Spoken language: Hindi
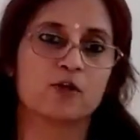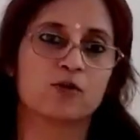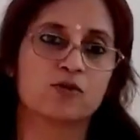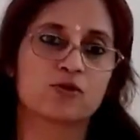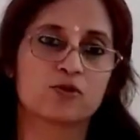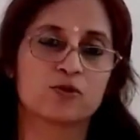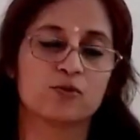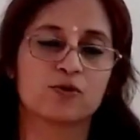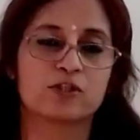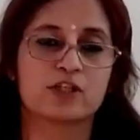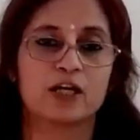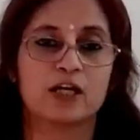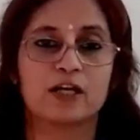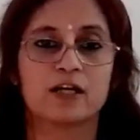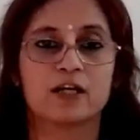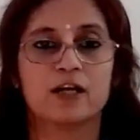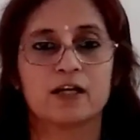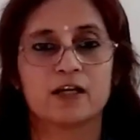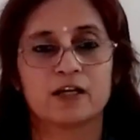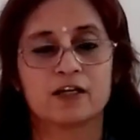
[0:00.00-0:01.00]
कुछ सूख
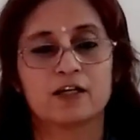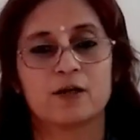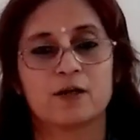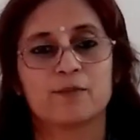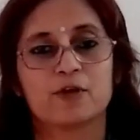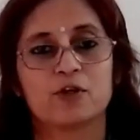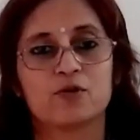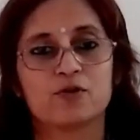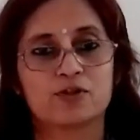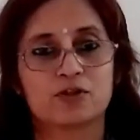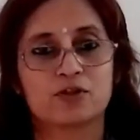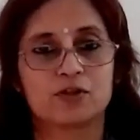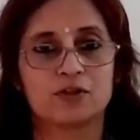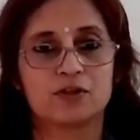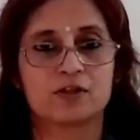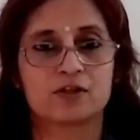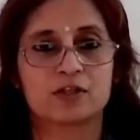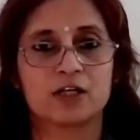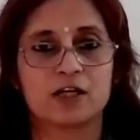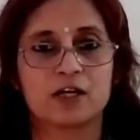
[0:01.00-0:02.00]
जाएगा या कभी कुछ
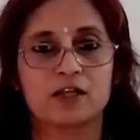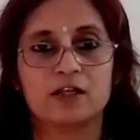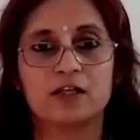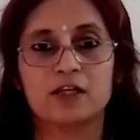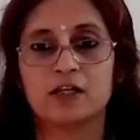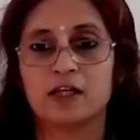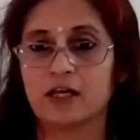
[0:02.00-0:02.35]
सडनली uh,